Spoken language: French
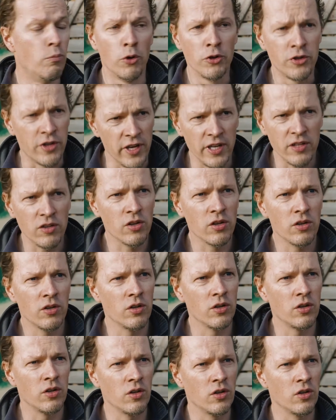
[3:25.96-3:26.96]
Peut-être,
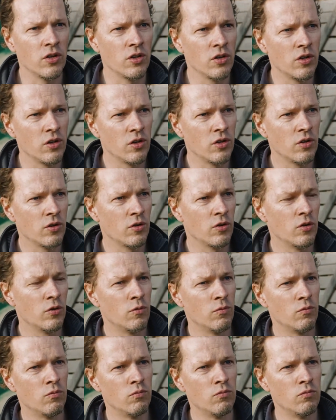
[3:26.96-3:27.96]

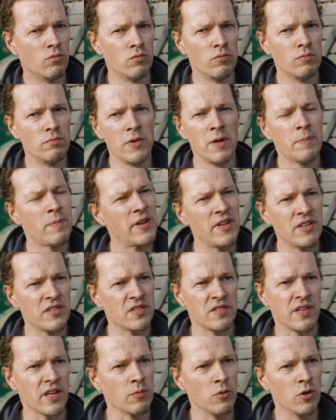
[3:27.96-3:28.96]
euh, mais pas
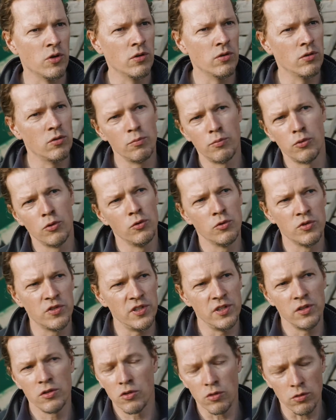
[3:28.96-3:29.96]
nécessairement. On peut
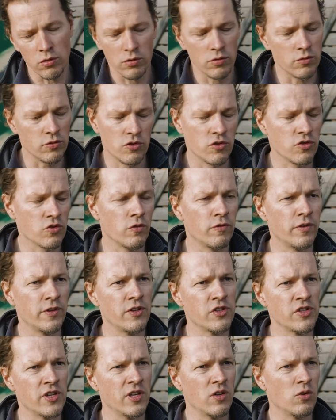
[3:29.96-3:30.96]
aussi, c'est ce qu'on
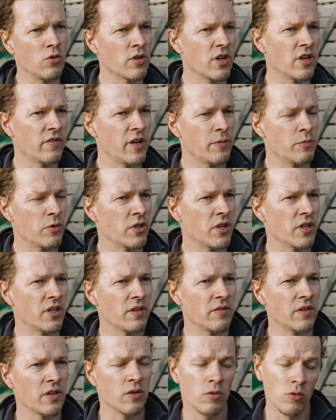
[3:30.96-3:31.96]
fait déjà, on travaille
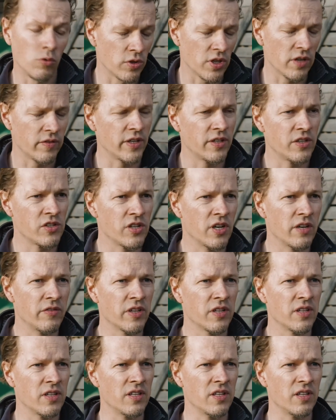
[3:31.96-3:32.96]
peut-être avec, on travaille déjà
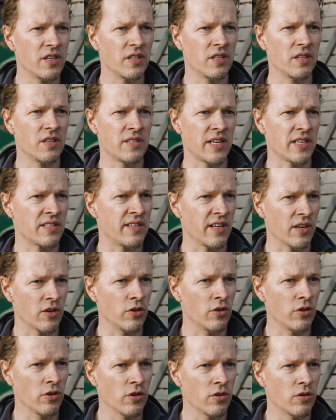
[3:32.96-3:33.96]
avec des,
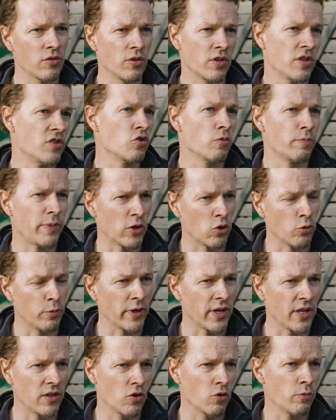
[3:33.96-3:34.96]
extérieurs euh, de, qui ne sont pas
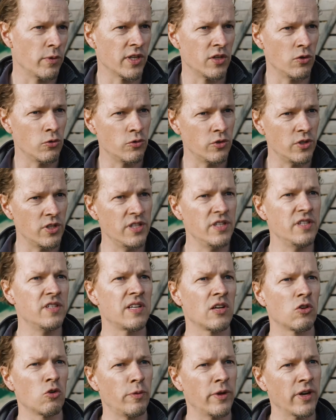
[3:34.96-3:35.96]
coopérateurs, mais qui
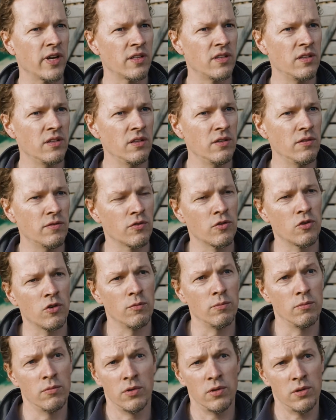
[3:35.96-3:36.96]
utilisent la coopérative
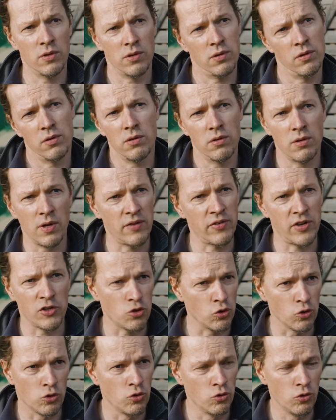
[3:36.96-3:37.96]
comme euh,
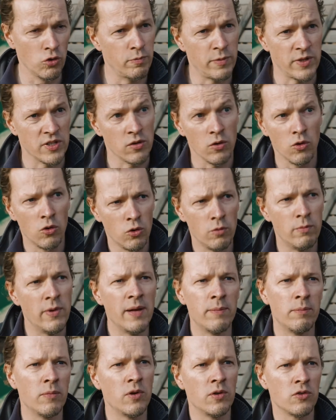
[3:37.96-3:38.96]
infrastructure parce
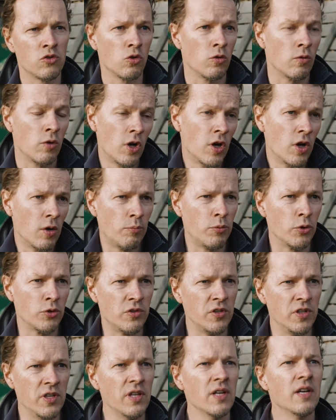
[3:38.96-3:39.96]
qu'eux-mêmes sont
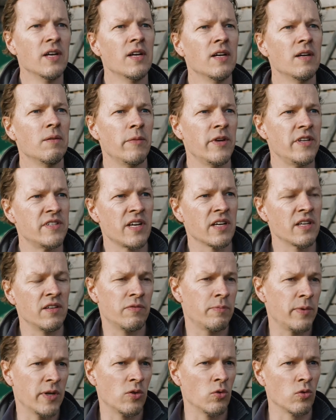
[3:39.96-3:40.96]
petits, mais ils
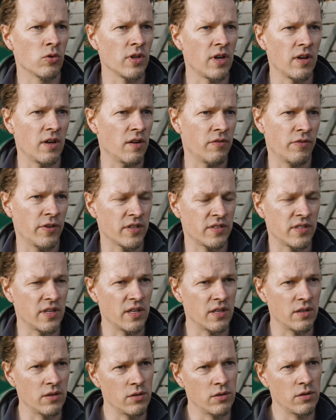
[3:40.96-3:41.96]
n'arrivent pas donc à, faire
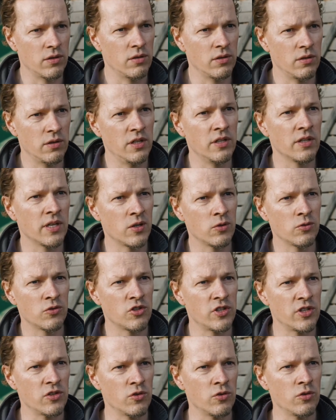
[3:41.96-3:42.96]
ça
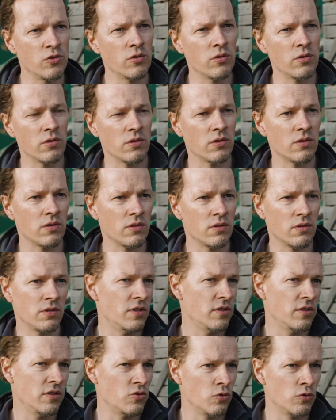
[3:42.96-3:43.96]
in-house chez eux.
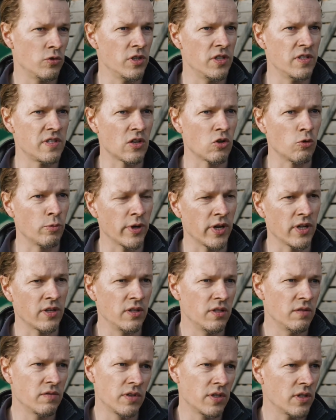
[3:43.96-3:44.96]
ils utilisent la
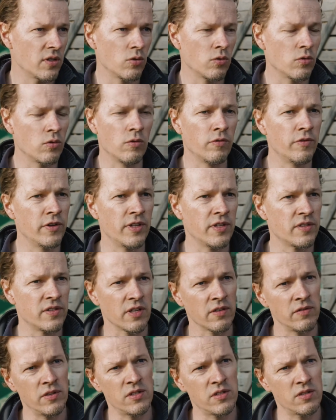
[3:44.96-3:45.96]
coopérative et on, fait des
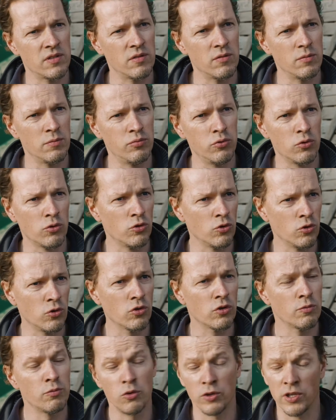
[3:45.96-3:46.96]
services pour
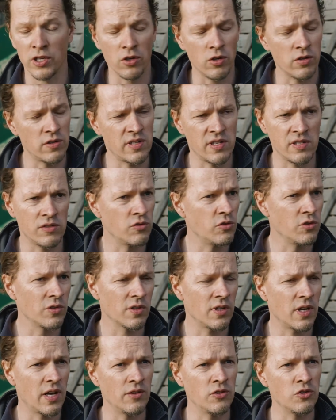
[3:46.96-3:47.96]
d'autres, pour des grandes
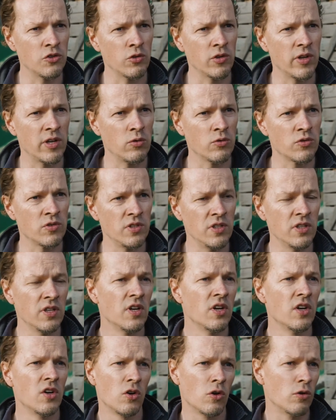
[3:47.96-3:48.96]
industriels aussi.
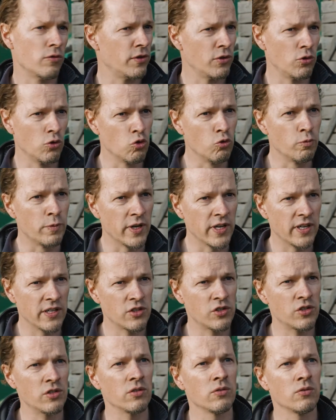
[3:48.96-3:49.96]
On fait du
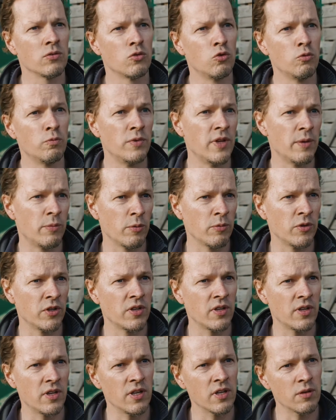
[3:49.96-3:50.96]
coupage, on coupe des pommes
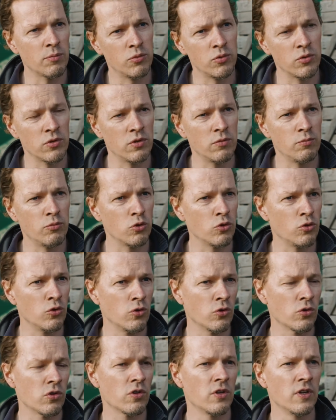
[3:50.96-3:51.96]
de terre pour, pour
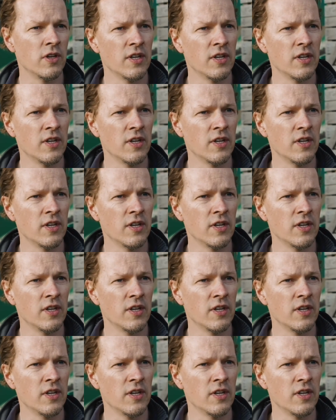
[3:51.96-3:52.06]
d'autres